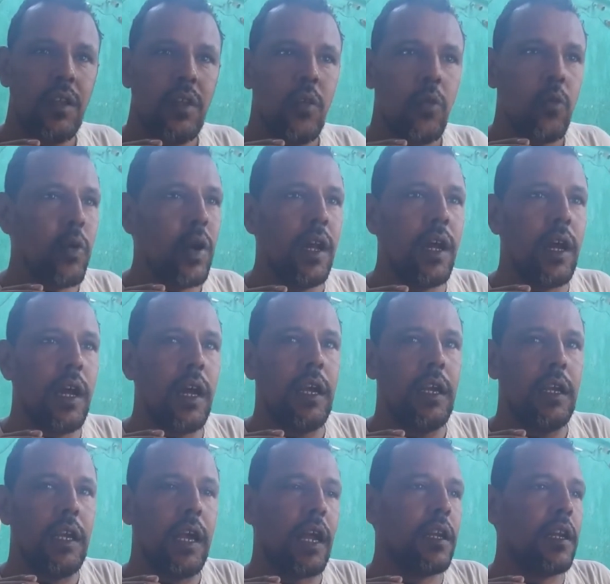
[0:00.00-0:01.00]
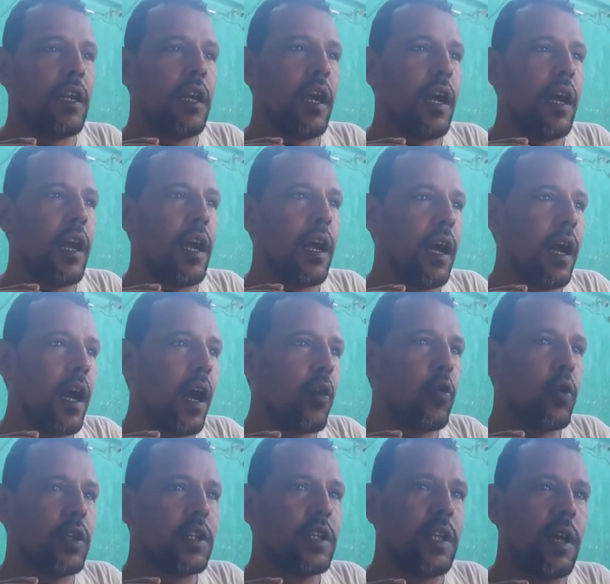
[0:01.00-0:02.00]
ولا يعني
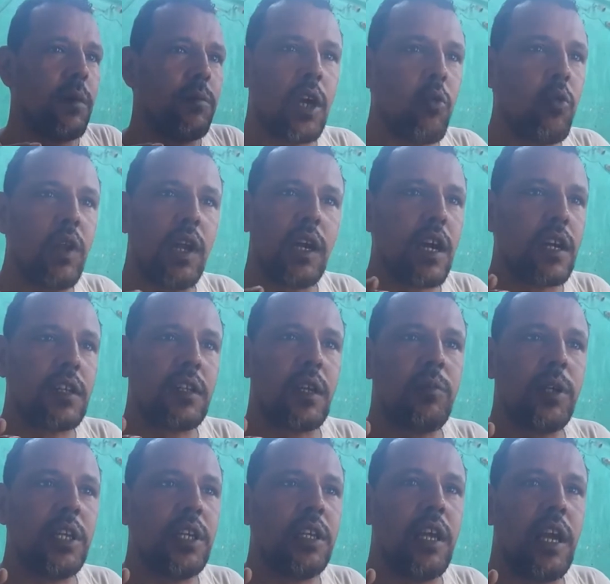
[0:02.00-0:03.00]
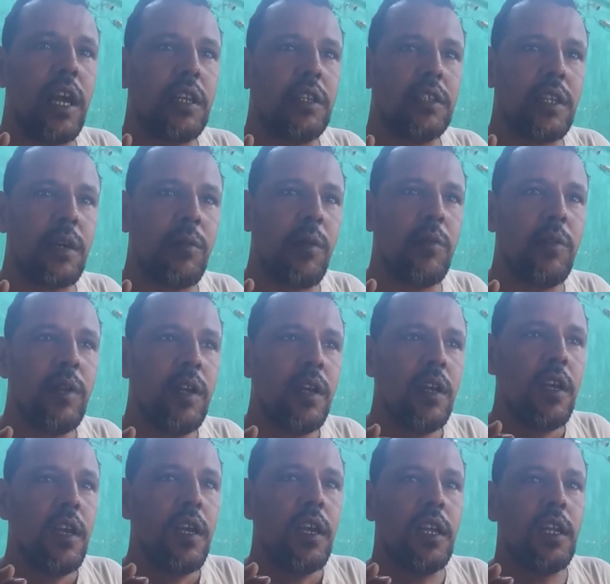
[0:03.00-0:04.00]
اقعد كده مش اكتر من كده يعني تمام
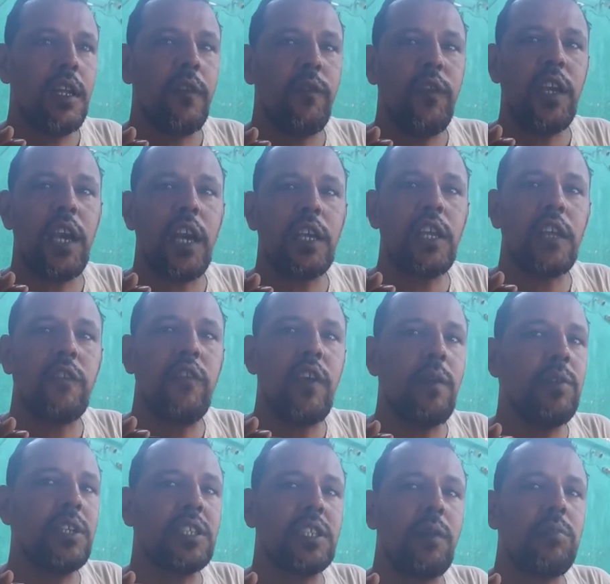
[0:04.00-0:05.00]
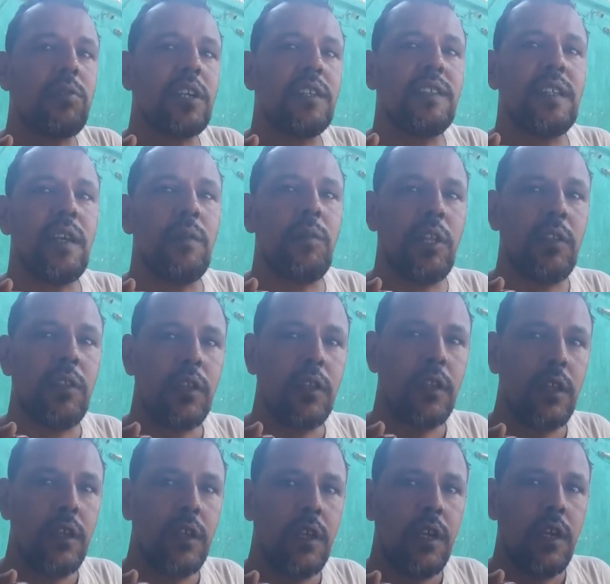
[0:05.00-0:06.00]
ان في حاجات فيها بيسابق الزمن
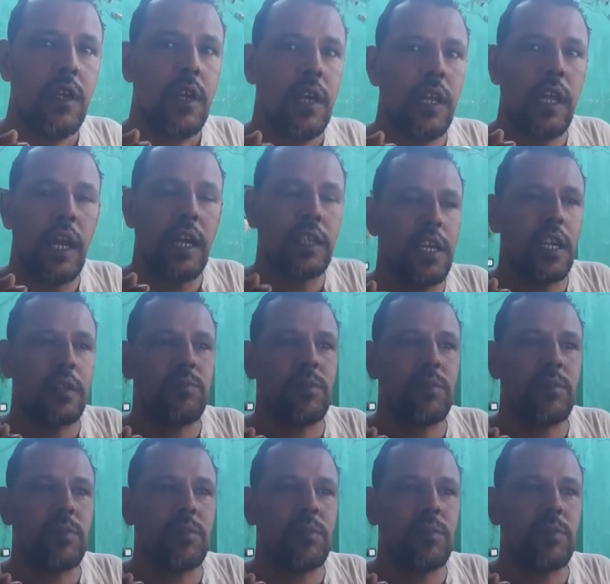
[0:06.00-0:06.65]
نعم. الحاجات